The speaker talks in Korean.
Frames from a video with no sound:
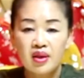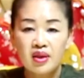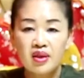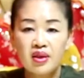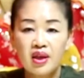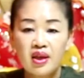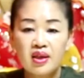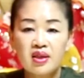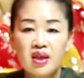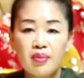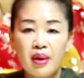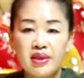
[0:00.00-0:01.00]
근데
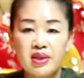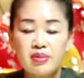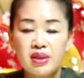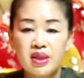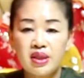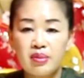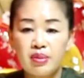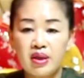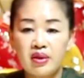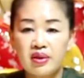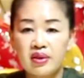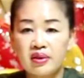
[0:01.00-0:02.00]
그렇게 말씀을
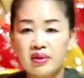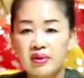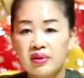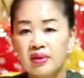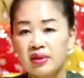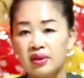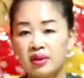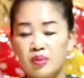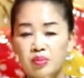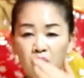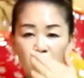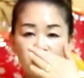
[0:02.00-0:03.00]
드리면
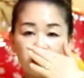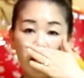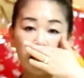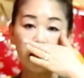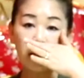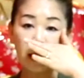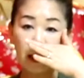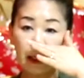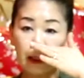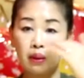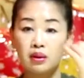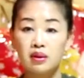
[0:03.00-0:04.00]
뭐
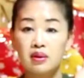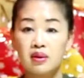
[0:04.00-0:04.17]
무당이